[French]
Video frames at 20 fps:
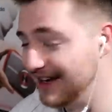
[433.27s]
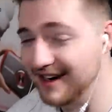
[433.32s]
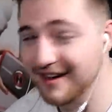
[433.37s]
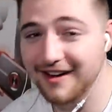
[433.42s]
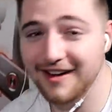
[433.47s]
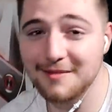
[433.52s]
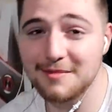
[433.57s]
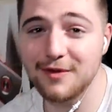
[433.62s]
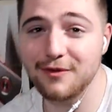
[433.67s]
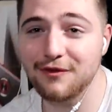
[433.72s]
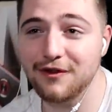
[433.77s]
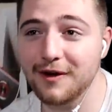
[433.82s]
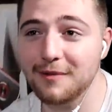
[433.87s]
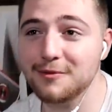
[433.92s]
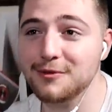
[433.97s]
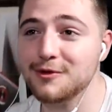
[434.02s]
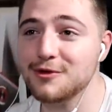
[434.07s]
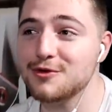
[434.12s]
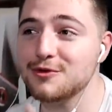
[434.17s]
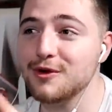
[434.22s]
Elle aurait mis
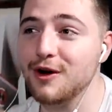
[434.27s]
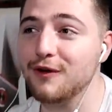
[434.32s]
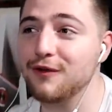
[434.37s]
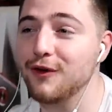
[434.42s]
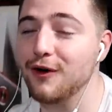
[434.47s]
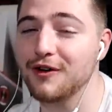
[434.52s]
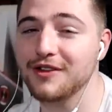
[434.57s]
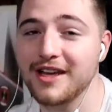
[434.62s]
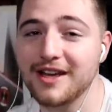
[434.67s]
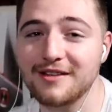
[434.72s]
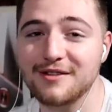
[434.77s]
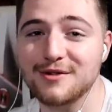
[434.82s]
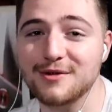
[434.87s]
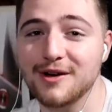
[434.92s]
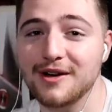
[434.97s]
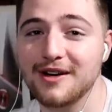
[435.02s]
femme de joueur Fortnite, tu